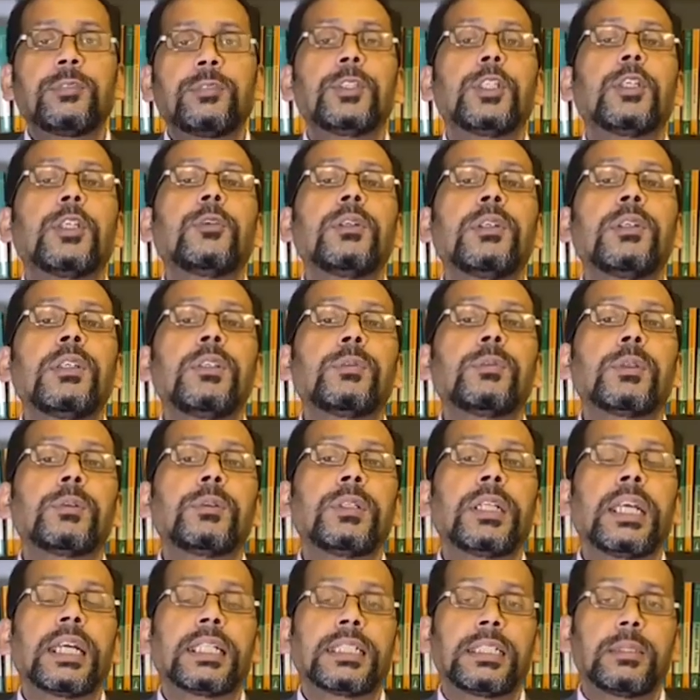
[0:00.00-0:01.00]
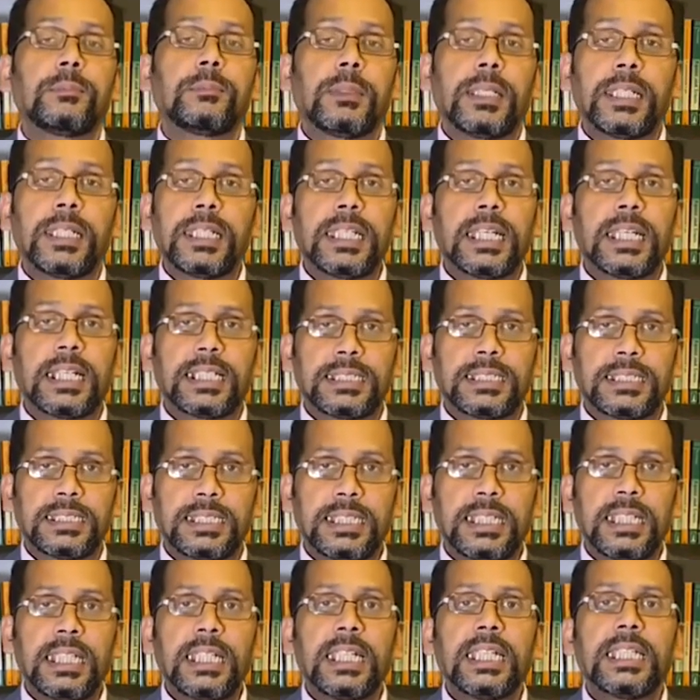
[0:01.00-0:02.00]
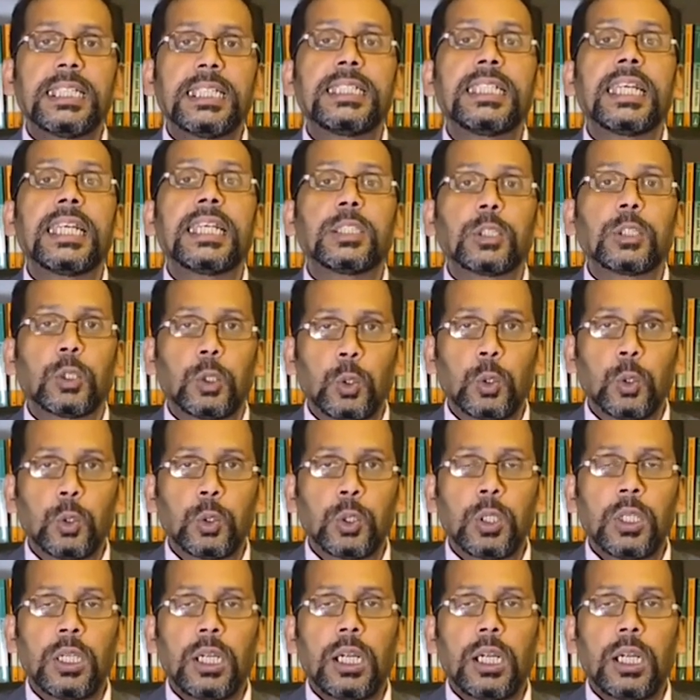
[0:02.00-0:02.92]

ফ্রিডম অফ ইনফরমেশন একটি বেরিয়ে আসছে যে এত লোক